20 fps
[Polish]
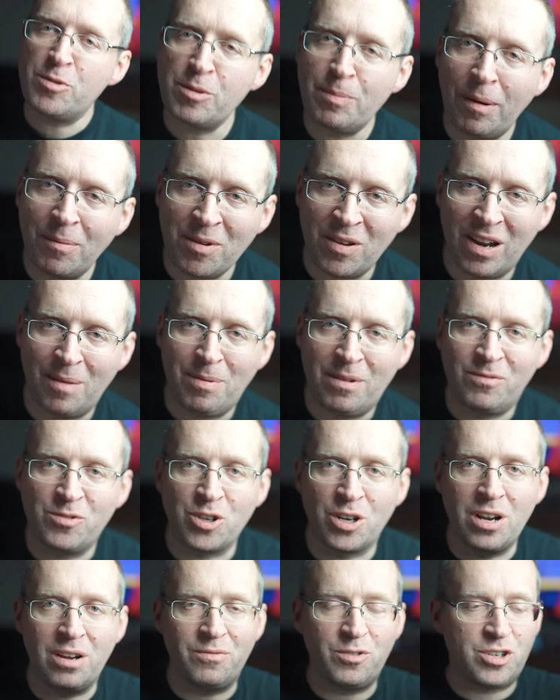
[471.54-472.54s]
przypomniał najpierw
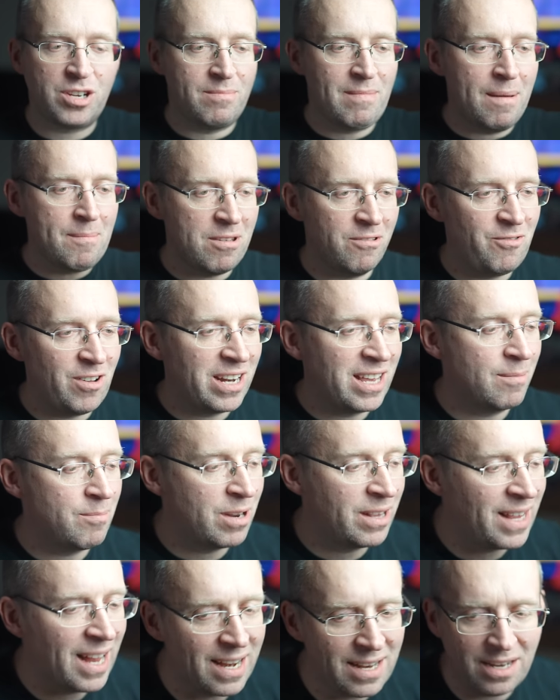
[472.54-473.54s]
Johnowi, że mamy w Wielkiej
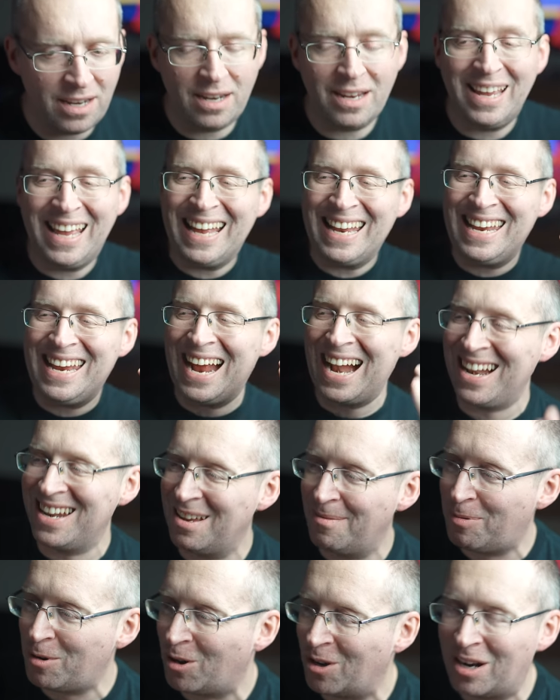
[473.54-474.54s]
Brytanii
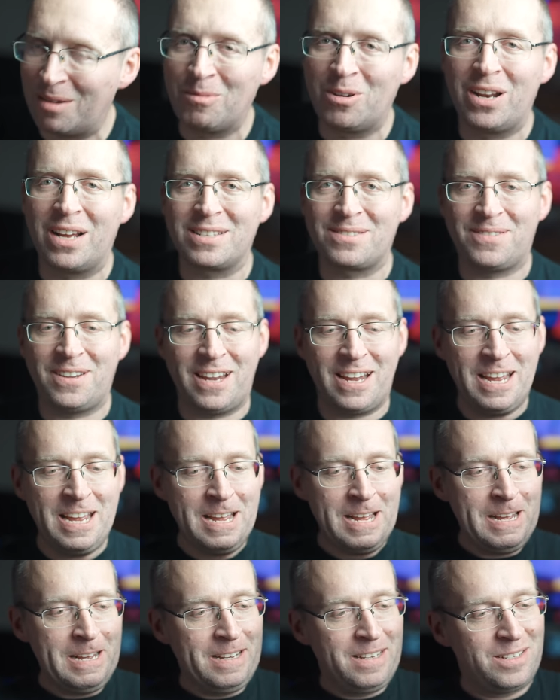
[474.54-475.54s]
genialny program o nazwie
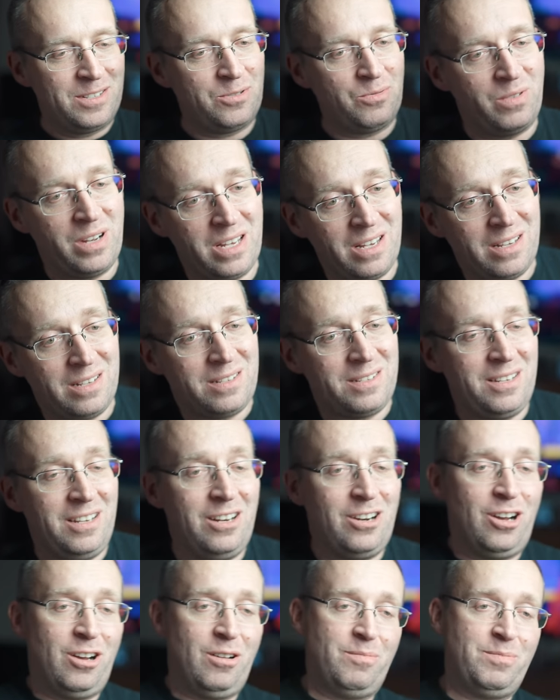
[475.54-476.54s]
Zły
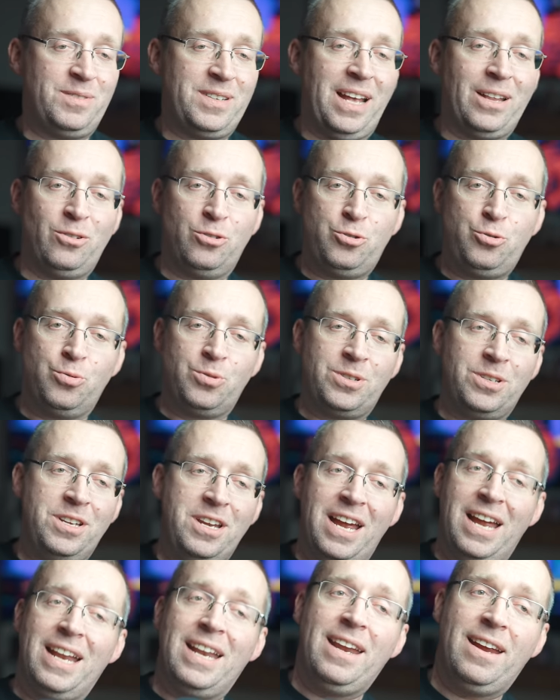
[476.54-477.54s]
syrop,
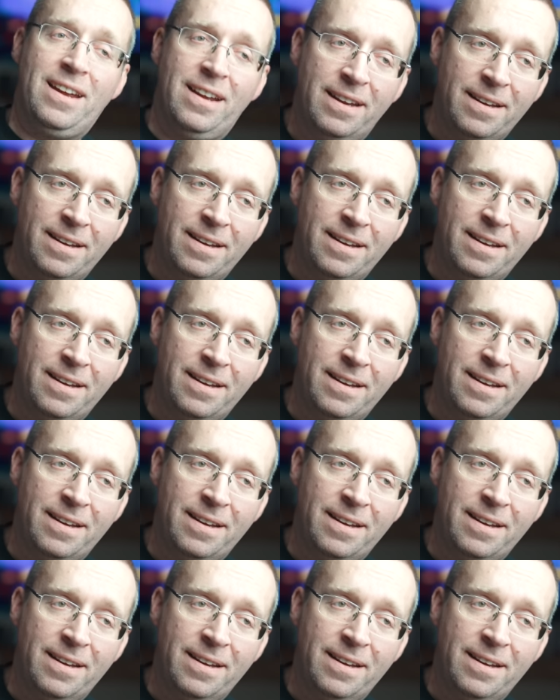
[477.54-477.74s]
zadośćuczynienie,